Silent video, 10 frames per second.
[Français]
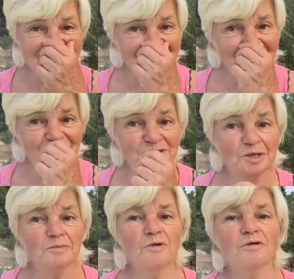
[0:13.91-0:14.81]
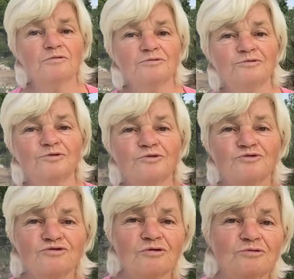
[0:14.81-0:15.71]
c'est évidemment une
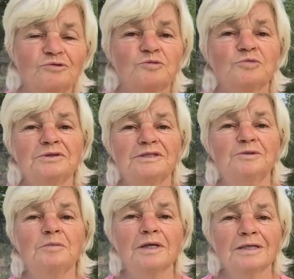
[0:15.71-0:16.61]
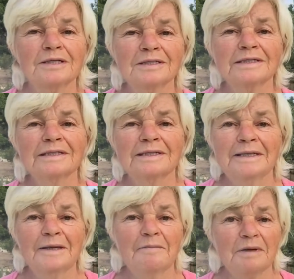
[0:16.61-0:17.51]
sorte de petite blague
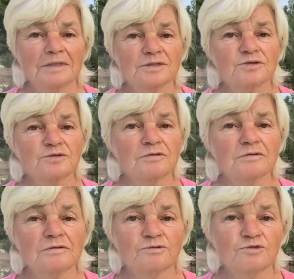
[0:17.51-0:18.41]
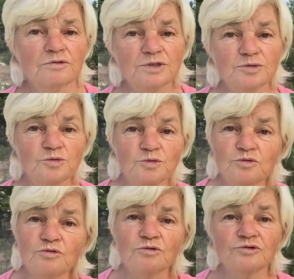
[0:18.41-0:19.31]
parce que de liste de
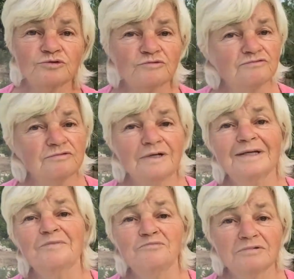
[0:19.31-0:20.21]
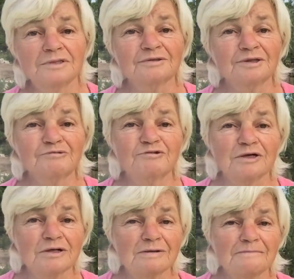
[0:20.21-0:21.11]
courses, vous n'allez point en
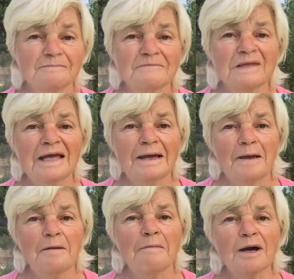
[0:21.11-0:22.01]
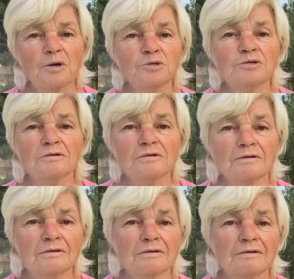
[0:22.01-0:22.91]
avoir. Par contre,
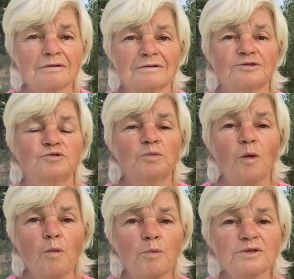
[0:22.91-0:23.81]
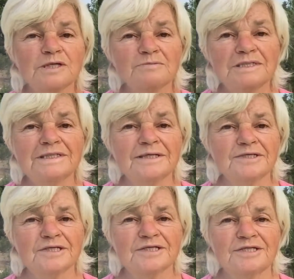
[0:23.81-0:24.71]
euh, je vous propose un petit
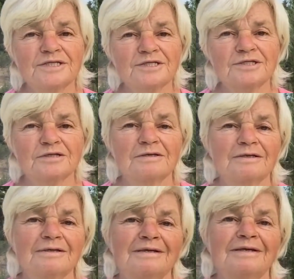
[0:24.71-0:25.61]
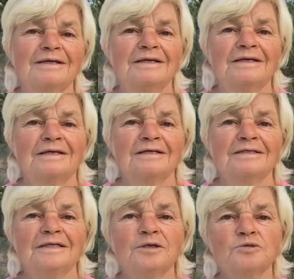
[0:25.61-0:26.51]
exercice
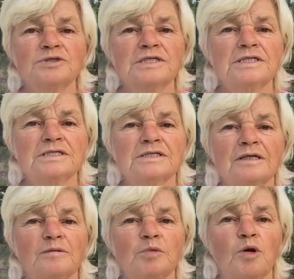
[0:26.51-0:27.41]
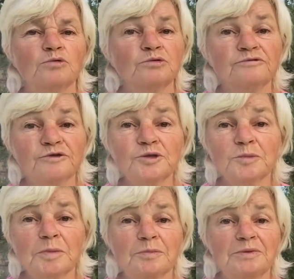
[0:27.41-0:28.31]
qui consiste à prendre une feuille
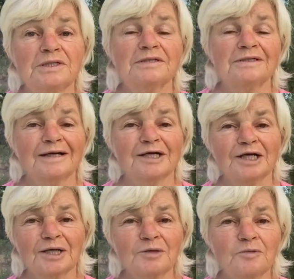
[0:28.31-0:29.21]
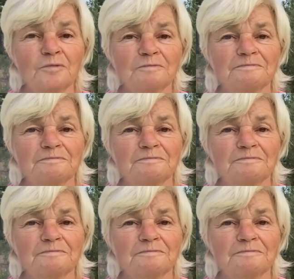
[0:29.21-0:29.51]
de papier et un crayon